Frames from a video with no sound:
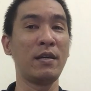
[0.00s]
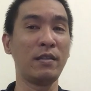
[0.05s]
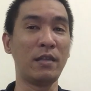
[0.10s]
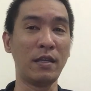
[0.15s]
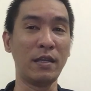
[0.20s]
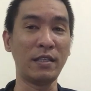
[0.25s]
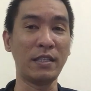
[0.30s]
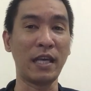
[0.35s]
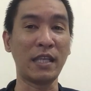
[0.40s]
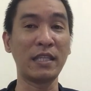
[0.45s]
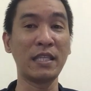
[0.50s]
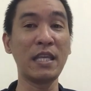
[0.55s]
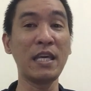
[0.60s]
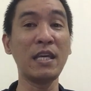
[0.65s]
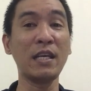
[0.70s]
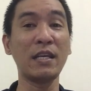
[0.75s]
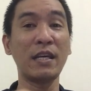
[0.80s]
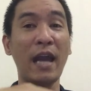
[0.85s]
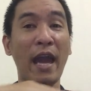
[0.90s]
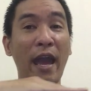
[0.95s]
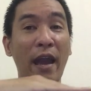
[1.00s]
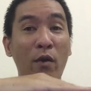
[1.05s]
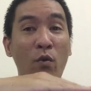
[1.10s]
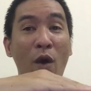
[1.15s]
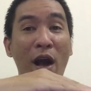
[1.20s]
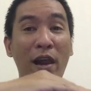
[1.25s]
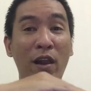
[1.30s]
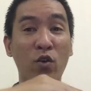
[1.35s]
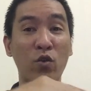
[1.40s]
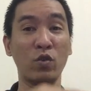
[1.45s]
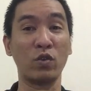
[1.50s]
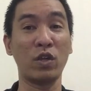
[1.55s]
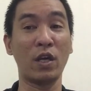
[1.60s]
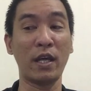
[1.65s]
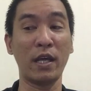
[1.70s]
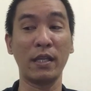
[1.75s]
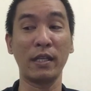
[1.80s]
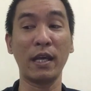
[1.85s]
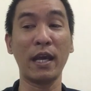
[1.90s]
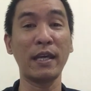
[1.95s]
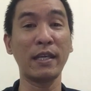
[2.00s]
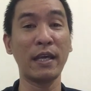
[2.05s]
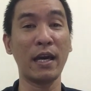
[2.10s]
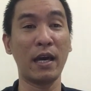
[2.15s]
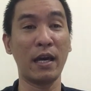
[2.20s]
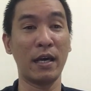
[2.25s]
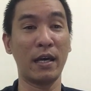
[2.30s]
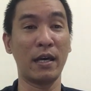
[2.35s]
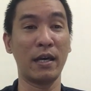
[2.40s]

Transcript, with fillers: thì nó sẽ tiết ngang qua luôn, cho nên cái uh,